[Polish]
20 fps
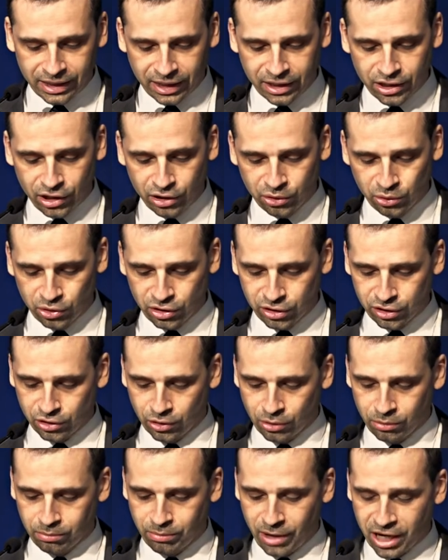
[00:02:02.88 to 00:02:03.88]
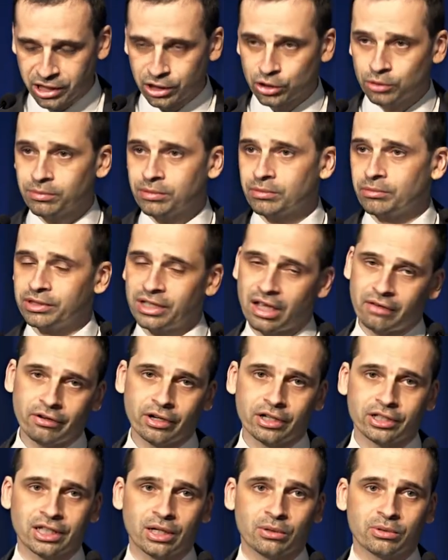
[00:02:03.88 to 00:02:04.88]
takich, którzy są bardziej lub mniej
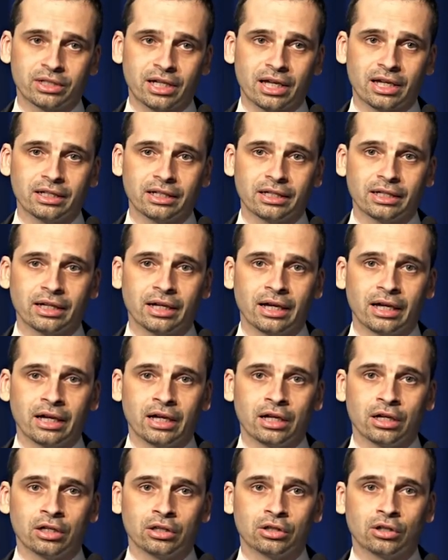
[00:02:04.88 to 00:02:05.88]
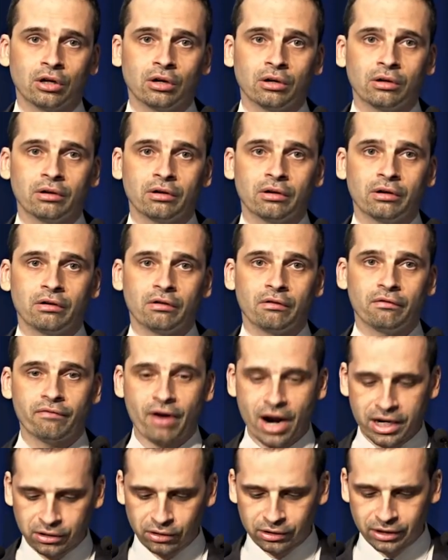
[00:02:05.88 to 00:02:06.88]
wykształceni, to
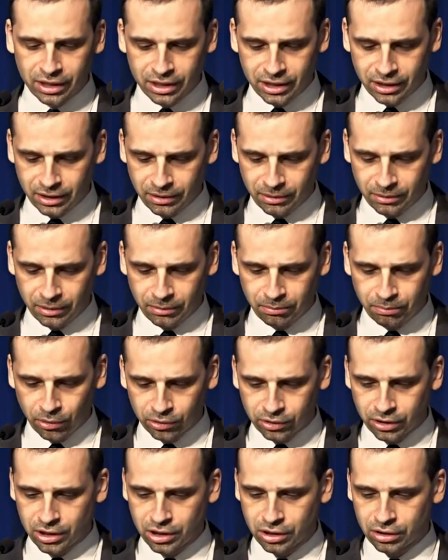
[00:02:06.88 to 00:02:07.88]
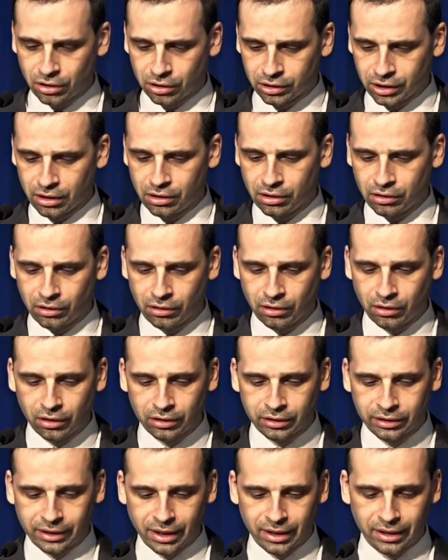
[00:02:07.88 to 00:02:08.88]
warto też podejść do tego
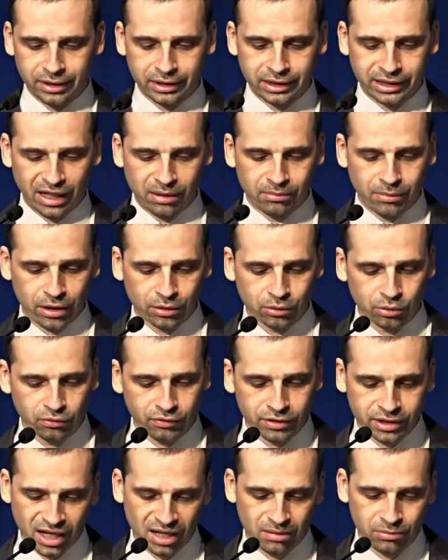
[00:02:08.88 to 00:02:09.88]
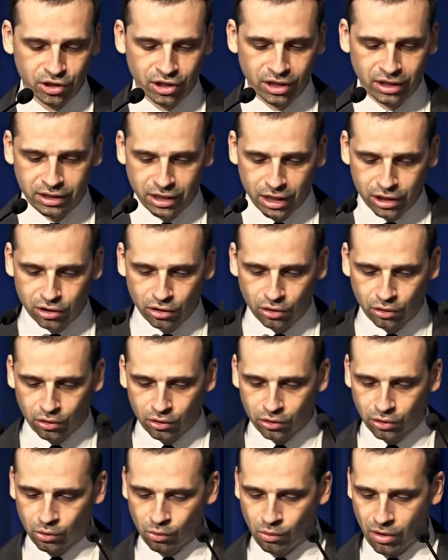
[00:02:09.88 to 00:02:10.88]
te tematu, wydaje mi się,
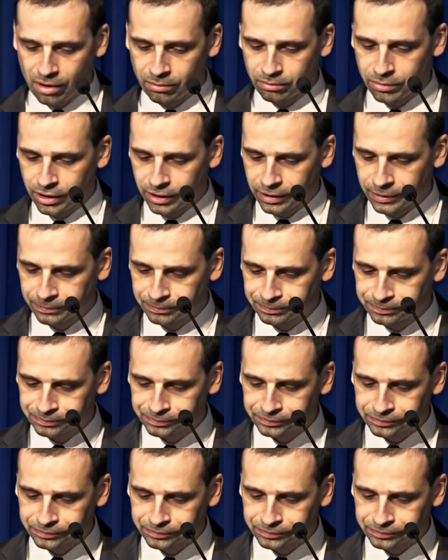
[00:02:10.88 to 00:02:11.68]
nieco głębiej.